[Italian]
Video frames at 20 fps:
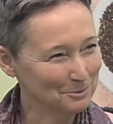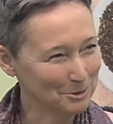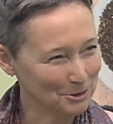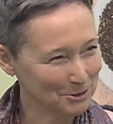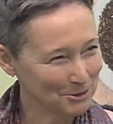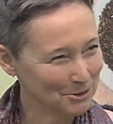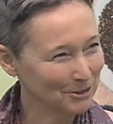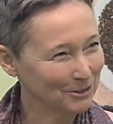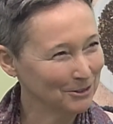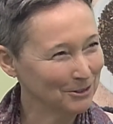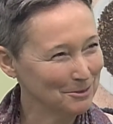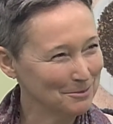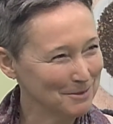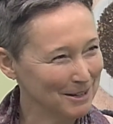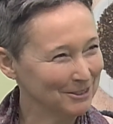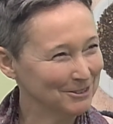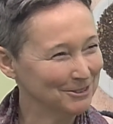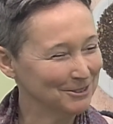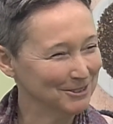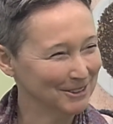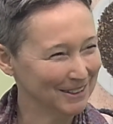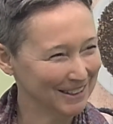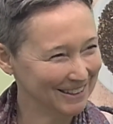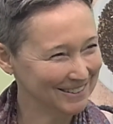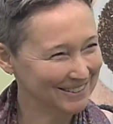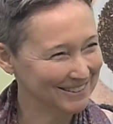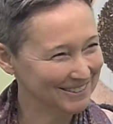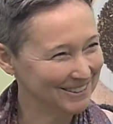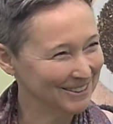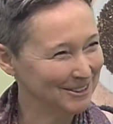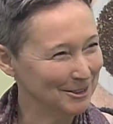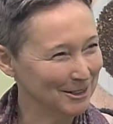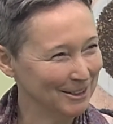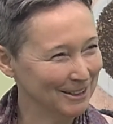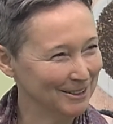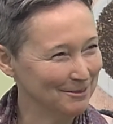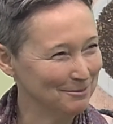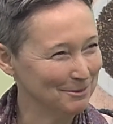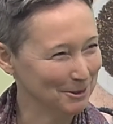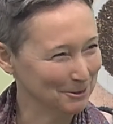Buongiorno Roberto, grazie a
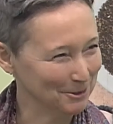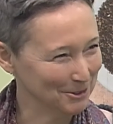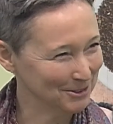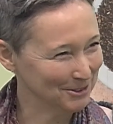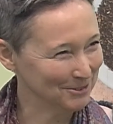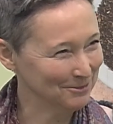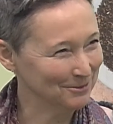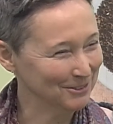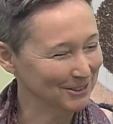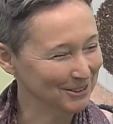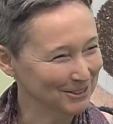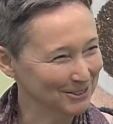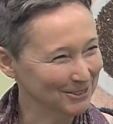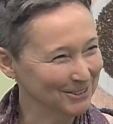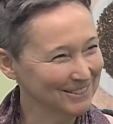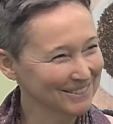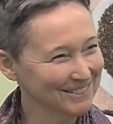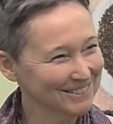te eh, per questo invito